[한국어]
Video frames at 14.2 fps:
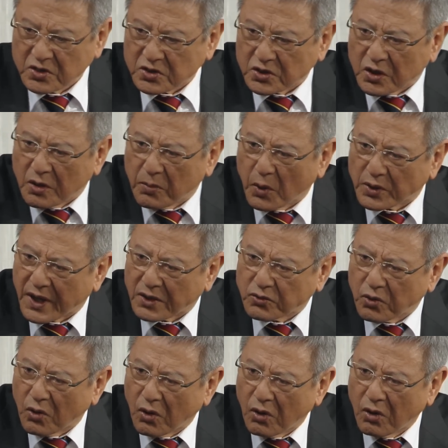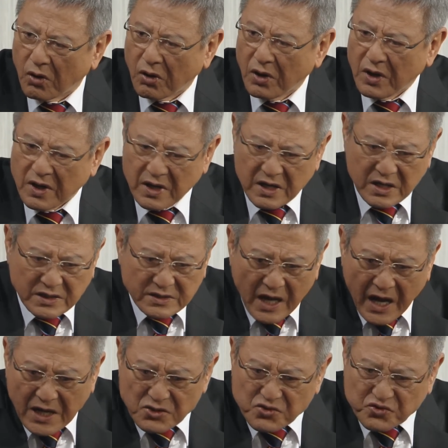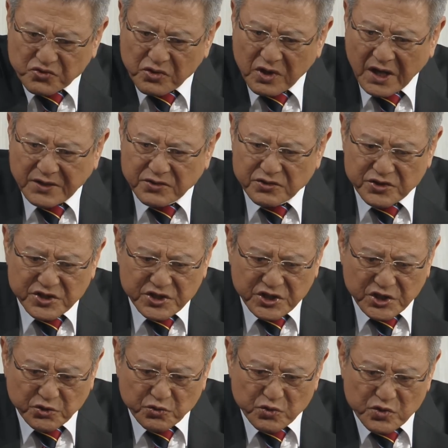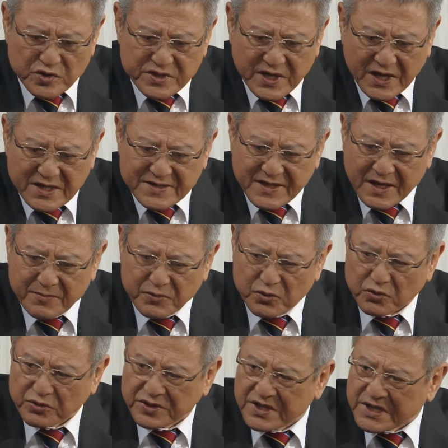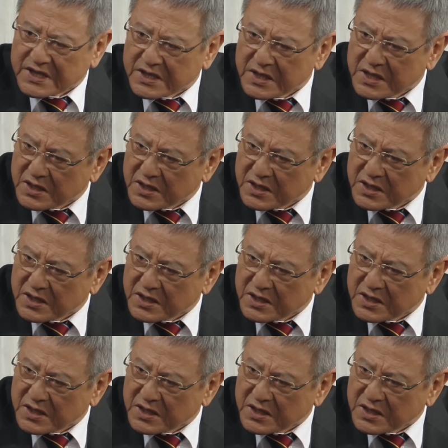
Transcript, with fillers: 그거보다도 다 죽어가던 진우를 살린 사람이 누군지